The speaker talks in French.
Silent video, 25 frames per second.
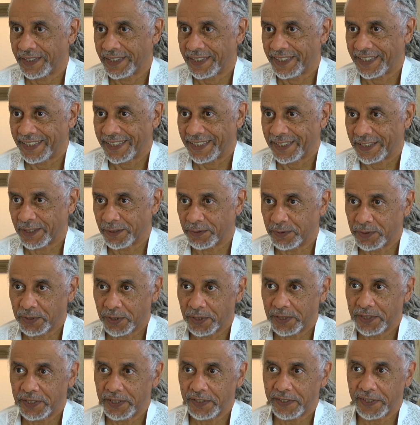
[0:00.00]
Mm. Comme je
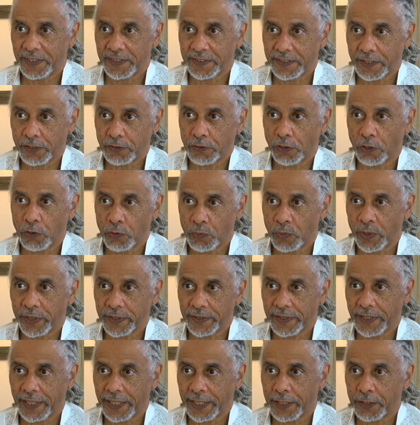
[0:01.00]
le disais, c'est un
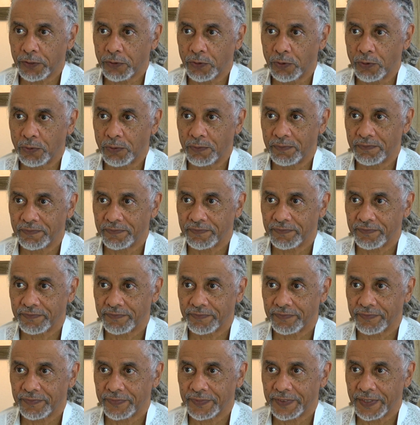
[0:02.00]
lointain écho.
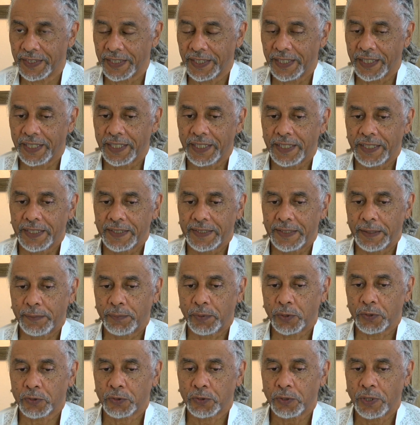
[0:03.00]
C'est
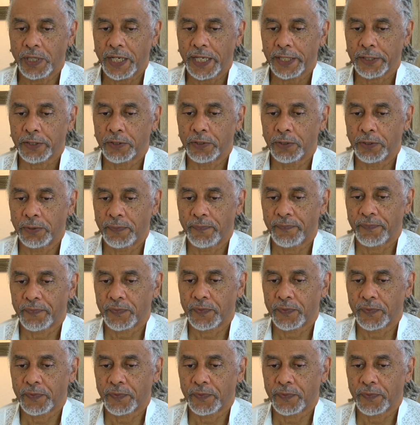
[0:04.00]
pour cela que